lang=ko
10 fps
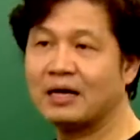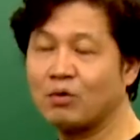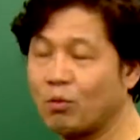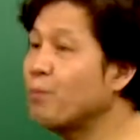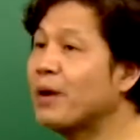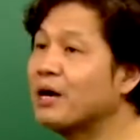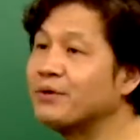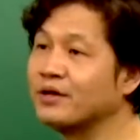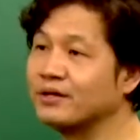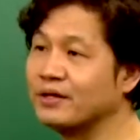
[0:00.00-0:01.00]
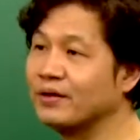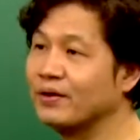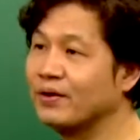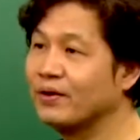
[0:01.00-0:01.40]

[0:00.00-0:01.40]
라고 못 박아버렸거든요.